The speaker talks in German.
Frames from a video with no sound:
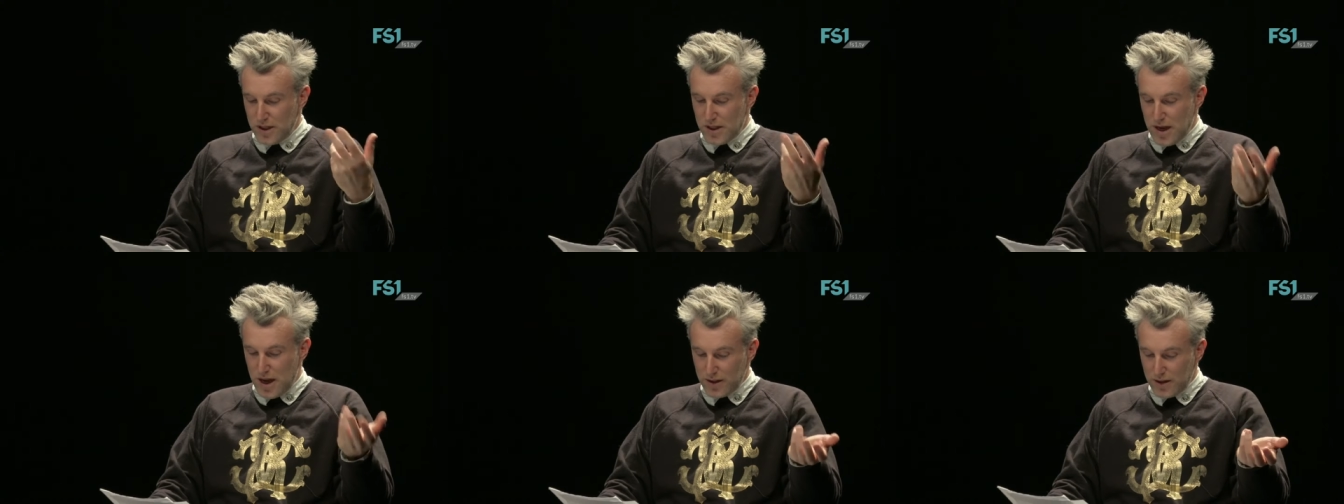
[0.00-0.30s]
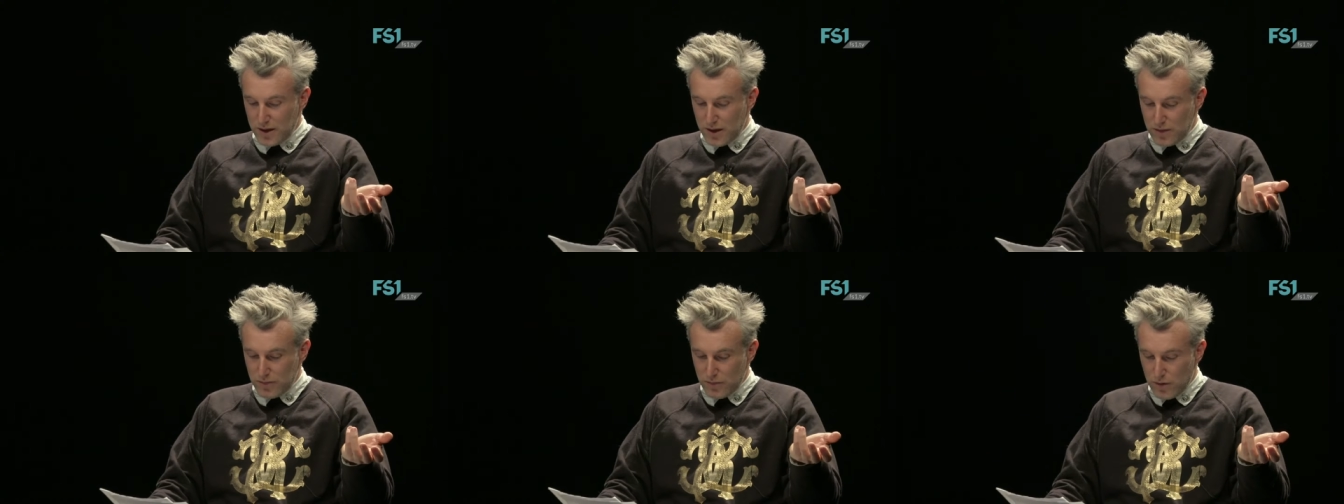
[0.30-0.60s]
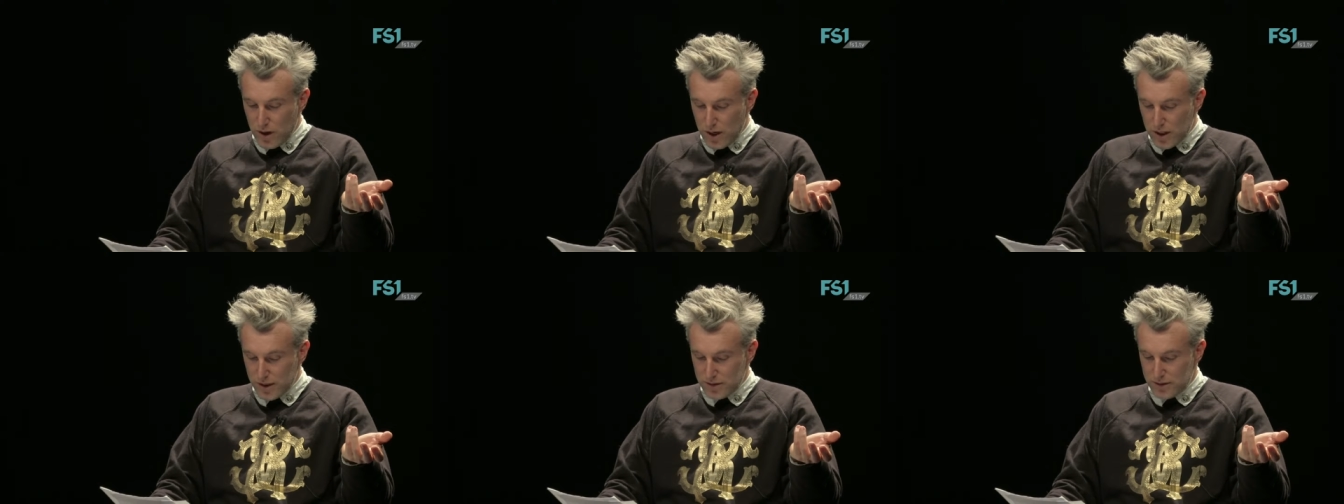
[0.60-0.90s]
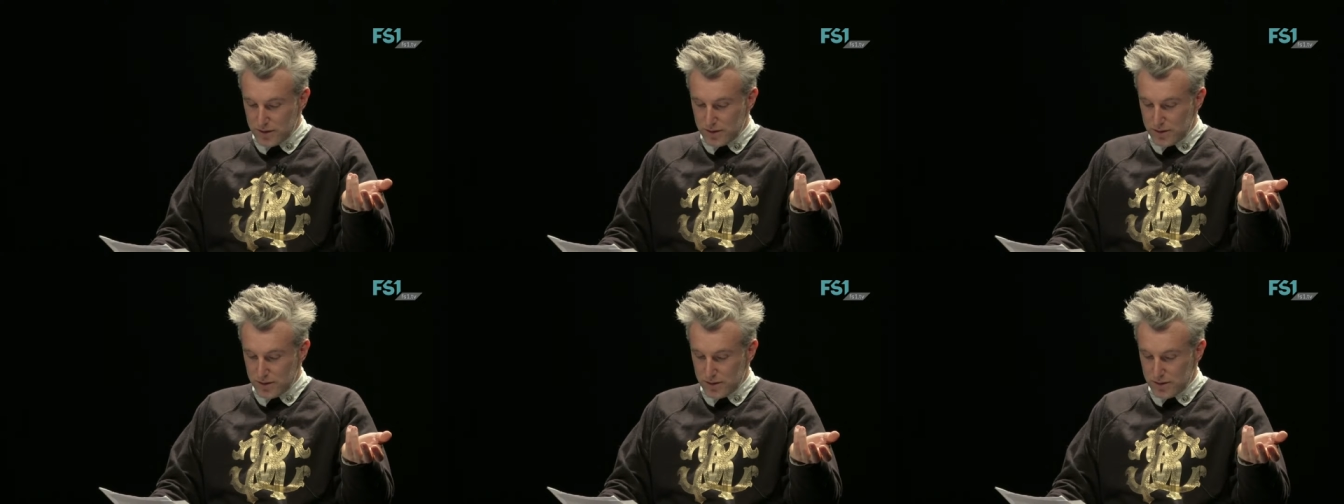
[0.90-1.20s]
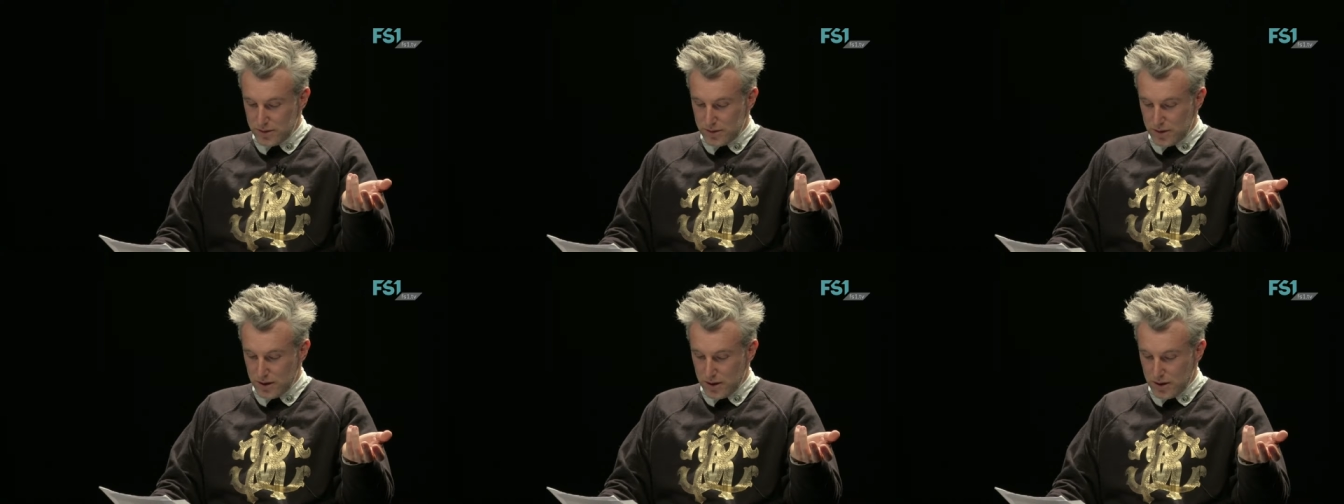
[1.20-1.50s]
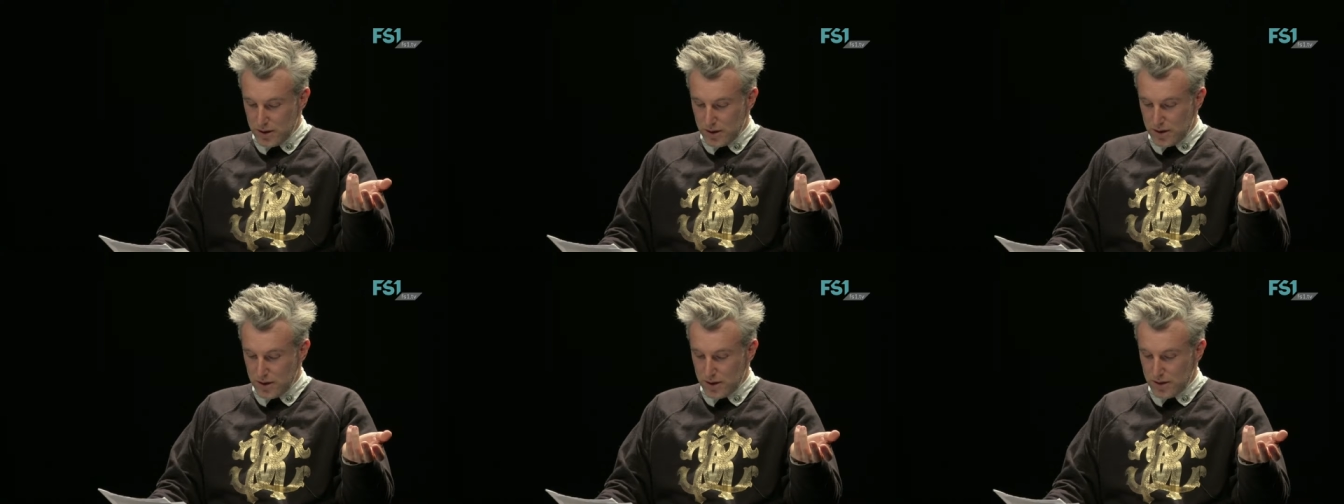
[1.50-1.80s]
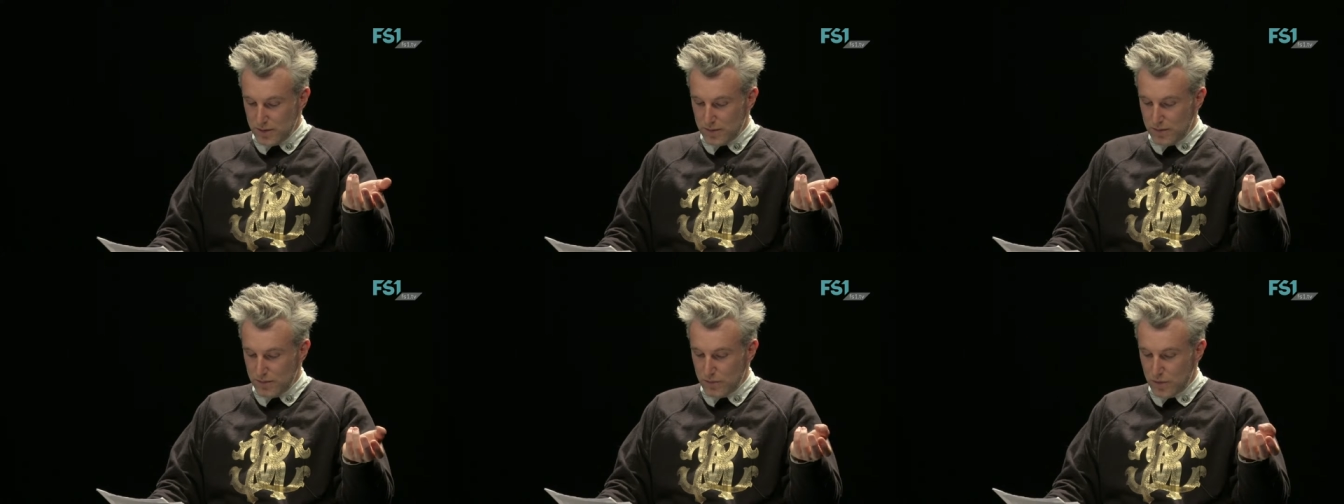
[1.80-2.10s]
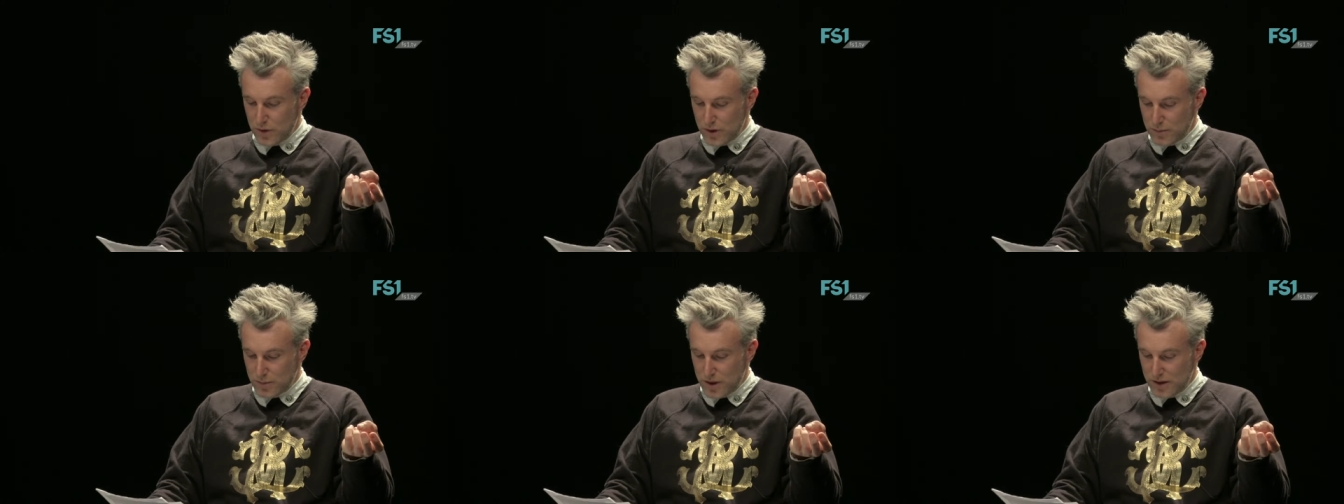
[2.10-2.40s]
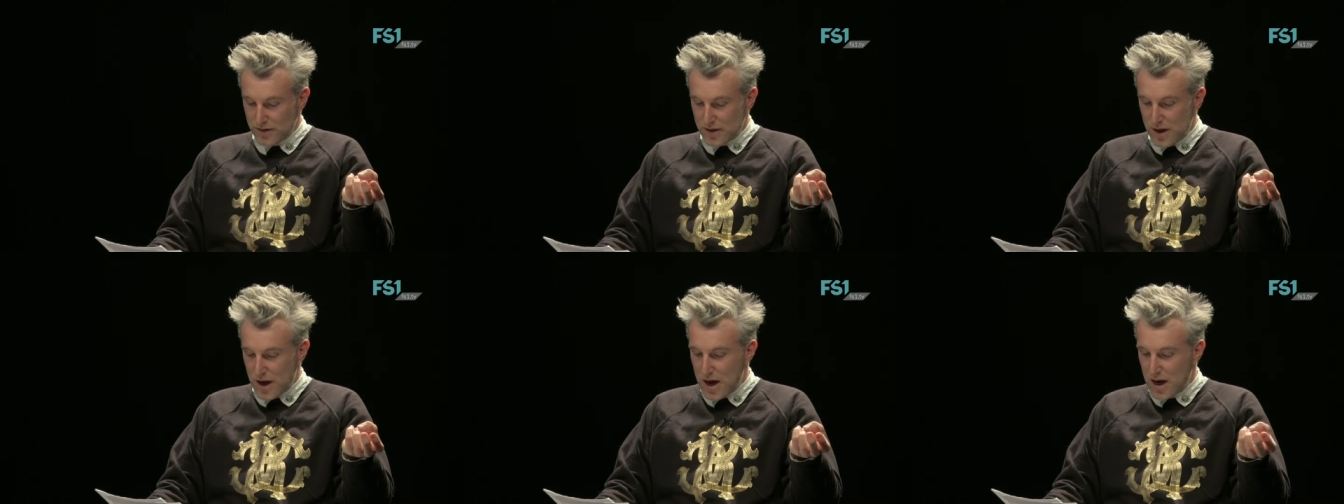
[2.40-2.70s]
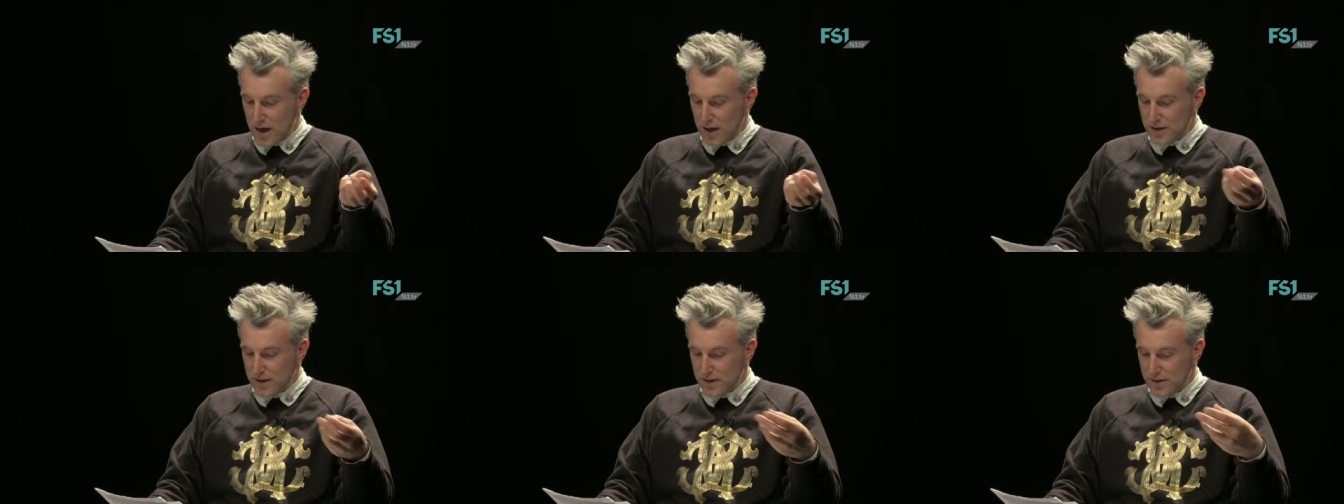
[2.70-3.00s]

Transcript: mit anderen Worten äh, würde man sagen,